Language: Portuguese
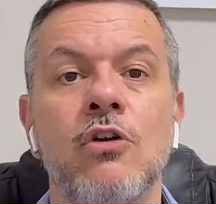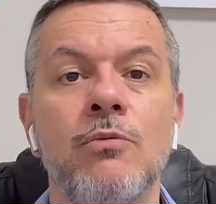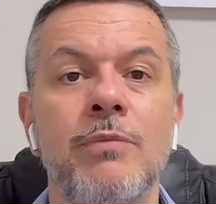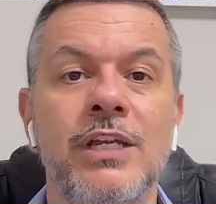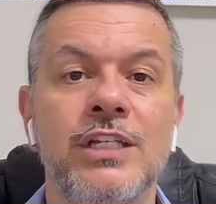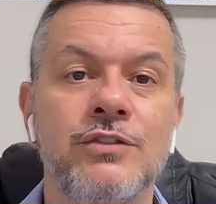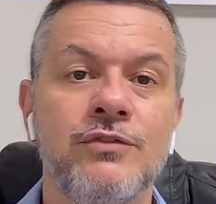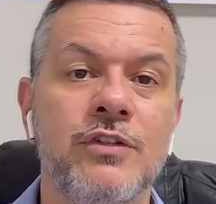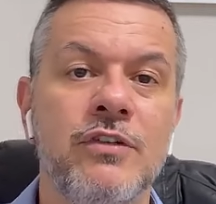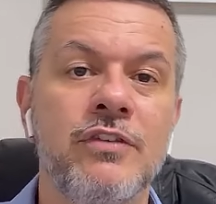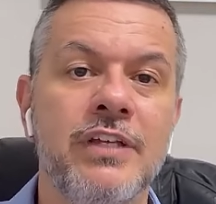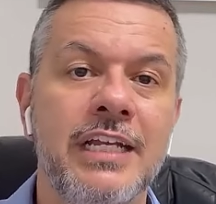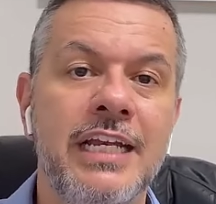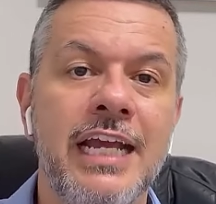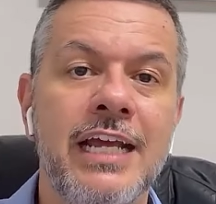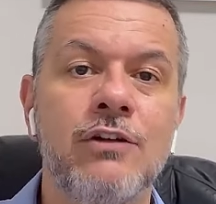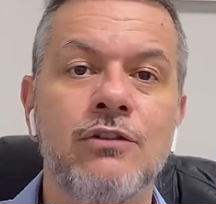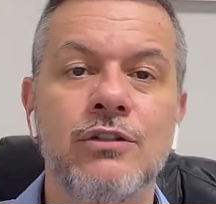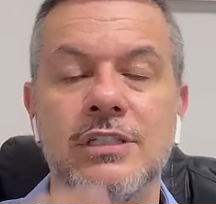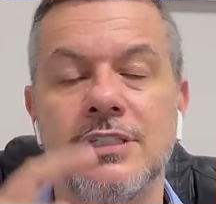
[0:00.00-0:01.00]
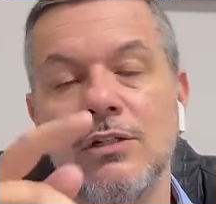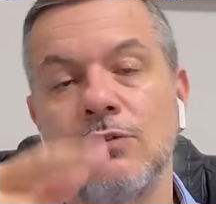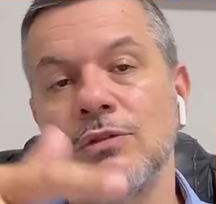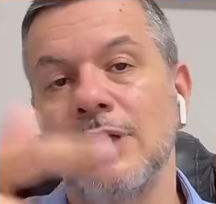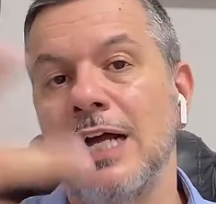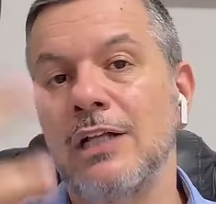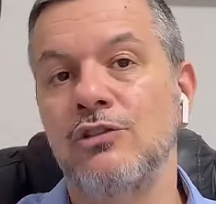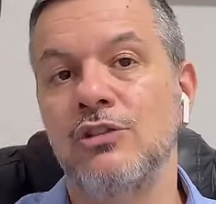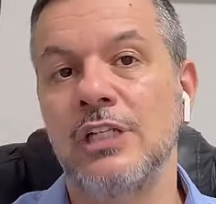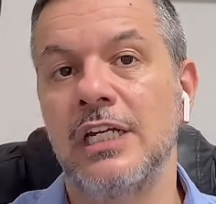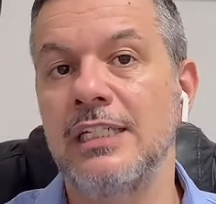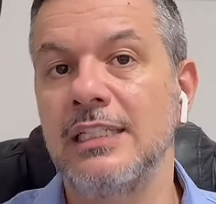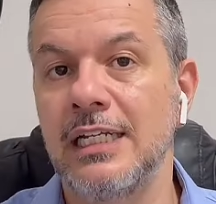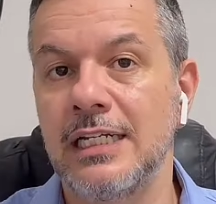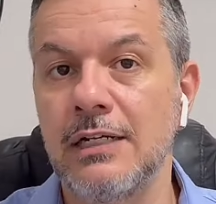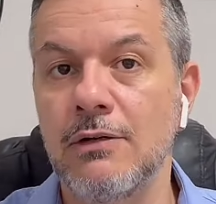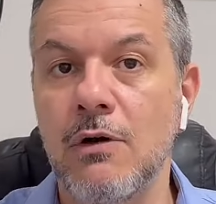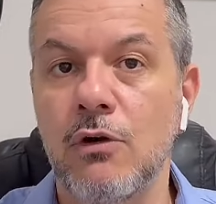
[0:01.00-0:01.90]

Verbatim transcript: ao mês de fevereiro, que são dados ainda não